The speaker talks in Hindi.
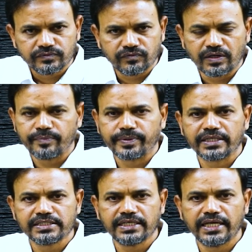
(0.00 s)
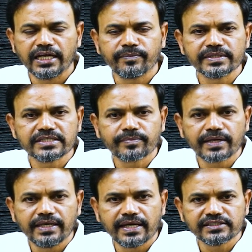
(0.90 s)
वहाँ पर किसी एक मज़हब
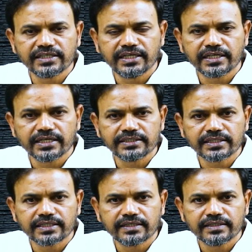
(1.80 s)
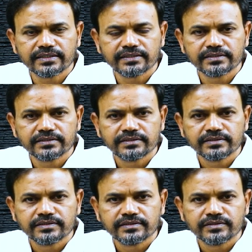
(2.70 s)
का इलाज नहीं किया जाता
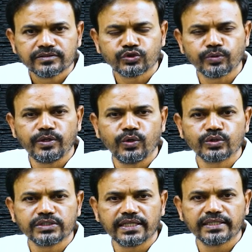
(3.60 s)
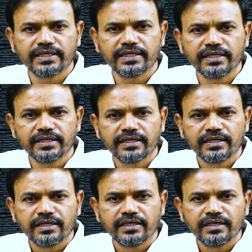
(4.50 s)
सभी लोग जानते हैं
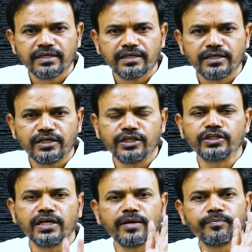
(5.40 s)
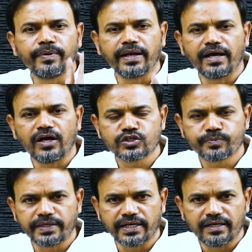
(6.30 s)
इतना बड़ा
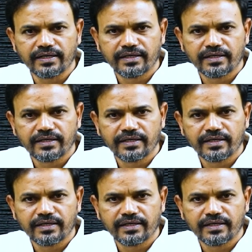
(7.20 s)
हॉस्पिटल